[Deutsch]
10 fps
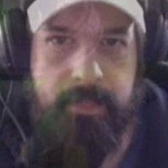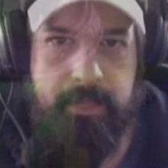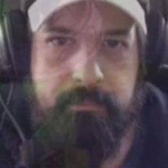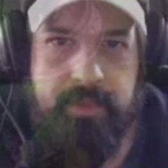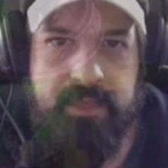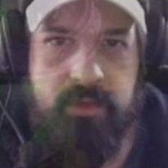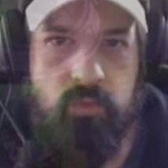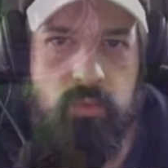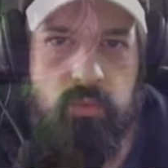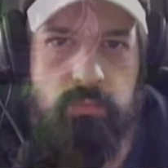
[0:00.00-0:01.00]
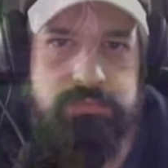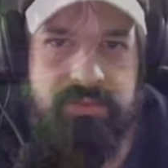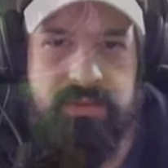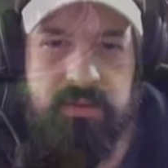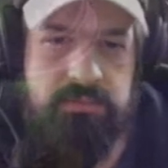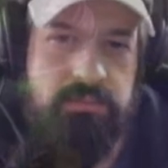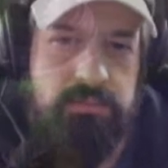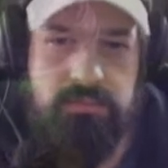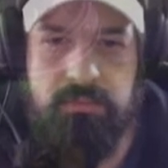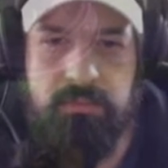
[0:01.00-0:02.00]
Mech, Dudu, pff.
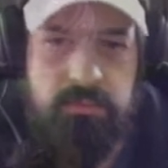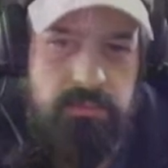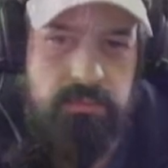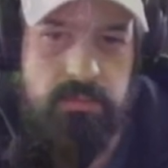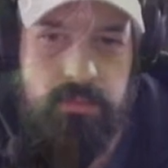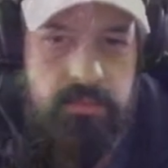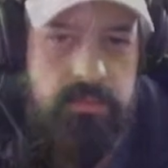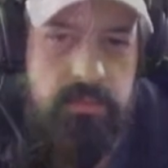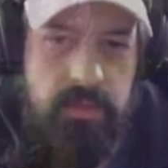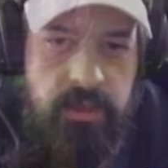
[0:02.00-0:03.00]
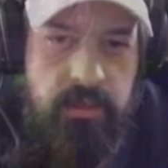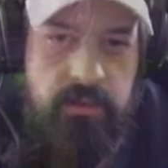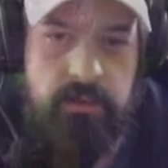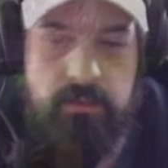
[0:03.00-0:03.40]
Geht auch.